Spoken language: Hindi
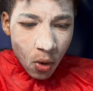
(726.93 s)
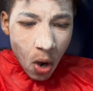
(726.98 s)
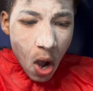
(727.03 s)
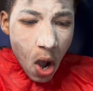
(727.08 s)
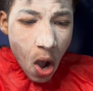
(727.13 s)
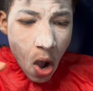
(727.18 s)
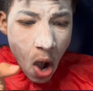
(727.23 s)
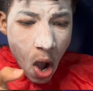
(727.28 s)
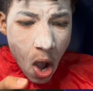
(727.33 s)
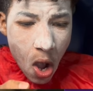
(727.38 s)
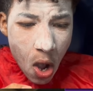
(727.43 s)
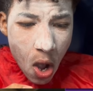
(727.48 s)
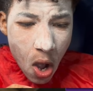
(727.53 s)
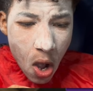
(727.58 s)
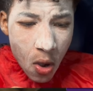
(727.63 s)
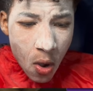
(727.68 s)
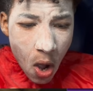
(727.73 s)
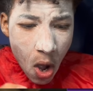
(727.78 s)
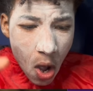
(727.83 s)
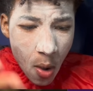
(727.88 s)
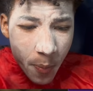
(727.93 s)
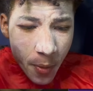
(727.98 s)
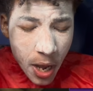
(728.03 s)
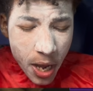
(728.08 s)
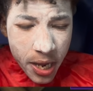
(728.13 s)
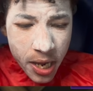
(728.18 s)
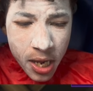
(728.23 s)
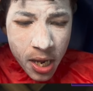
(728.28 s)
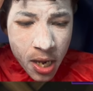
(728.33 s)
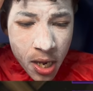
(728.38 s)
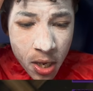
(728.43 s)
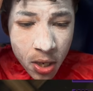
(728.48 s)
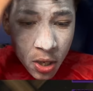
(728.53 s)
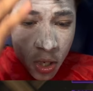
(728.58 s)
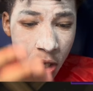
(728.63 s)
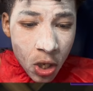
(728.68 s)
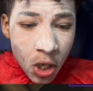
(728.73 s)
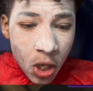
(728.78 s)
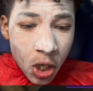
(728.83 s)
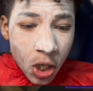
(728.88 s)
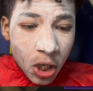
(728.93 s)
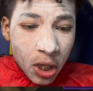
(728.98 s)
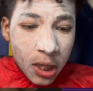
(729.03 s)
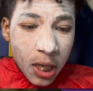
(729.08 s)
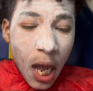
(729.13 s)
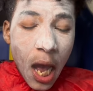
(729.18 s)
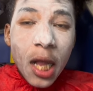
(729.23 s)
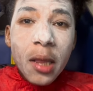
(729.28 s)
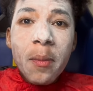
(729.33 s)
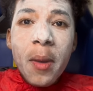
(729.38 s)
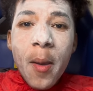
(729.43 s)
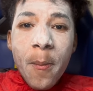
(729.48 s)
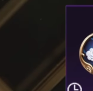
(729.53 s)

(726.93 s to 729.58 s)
ओ हो हो हो भाई साथ में